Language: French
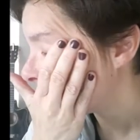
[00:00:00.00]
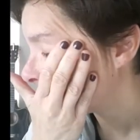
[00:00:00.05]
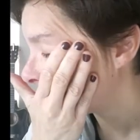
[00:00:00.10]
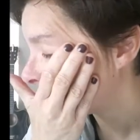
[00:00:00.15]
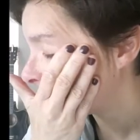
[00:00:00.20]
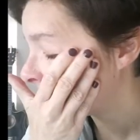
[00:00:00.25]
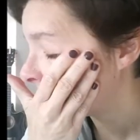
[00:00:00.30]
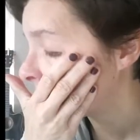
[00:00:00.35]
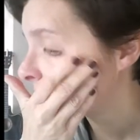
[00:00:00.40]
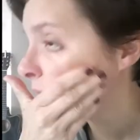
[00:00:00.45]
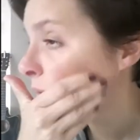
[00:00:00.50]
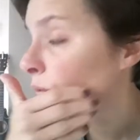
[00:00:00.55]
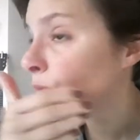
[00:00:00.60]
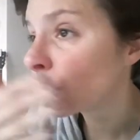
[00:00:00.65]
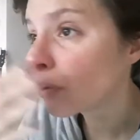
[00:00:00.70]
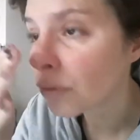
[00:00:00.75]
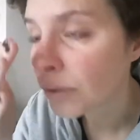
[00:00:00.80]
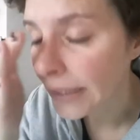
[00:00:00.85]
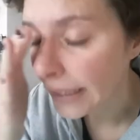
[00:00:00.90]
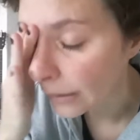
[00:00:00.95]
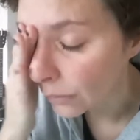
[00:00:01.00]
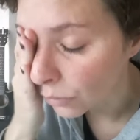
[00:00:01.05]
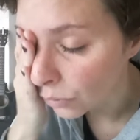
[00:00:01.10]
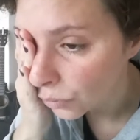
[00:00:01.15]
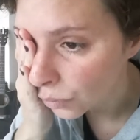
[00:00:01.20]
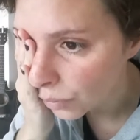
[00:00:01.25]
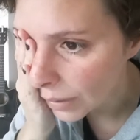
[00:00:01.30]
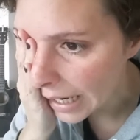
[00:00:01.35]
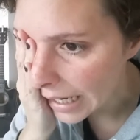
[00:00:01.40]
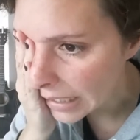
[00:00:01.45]
Et du coup, c'est le
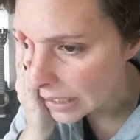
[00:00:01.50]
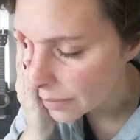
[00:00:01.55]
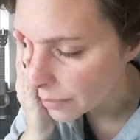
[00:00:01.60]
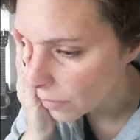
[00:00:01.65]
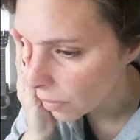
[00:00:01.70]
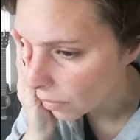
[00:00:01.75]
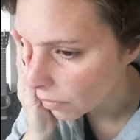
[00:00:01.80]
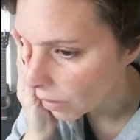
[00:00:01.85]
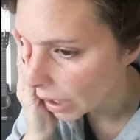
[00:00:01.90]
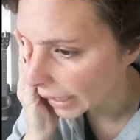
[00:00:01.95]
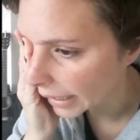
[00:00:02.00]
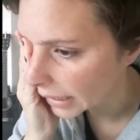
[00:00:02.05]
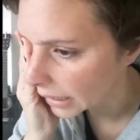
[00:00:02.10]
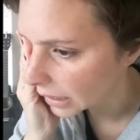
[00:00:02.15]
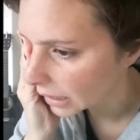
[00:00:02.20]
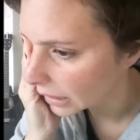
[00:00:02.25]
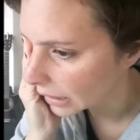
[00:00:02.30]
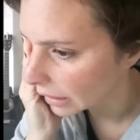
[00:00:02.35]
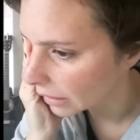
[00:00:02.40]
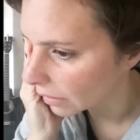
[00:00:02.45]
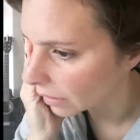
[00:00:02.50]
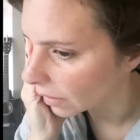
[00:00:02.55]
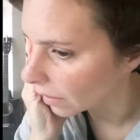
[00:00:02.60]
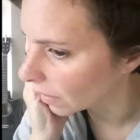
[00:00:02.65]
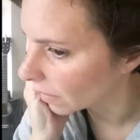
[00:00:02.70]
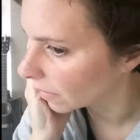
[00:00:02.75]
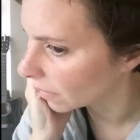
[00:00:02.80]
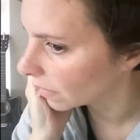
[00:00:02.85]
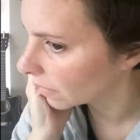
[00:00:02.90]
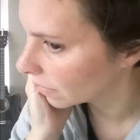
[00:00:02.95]
soulagement quoi qui,
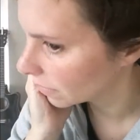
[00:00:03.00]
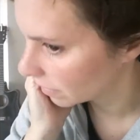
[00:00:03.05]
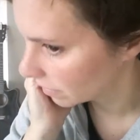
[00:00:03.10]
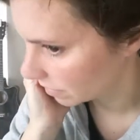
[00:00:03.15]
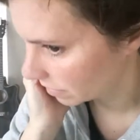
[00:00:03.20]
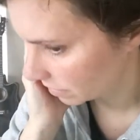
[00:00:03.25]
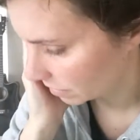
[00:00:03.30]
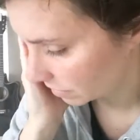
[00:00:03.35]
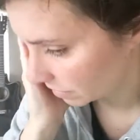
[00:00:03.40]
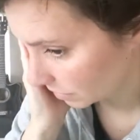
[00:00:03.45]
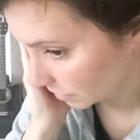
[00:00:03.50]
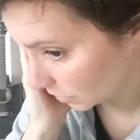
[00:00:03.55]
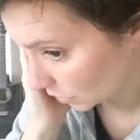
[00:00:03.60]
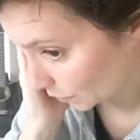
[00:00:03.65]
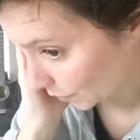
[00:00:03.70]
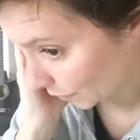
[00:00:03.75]
je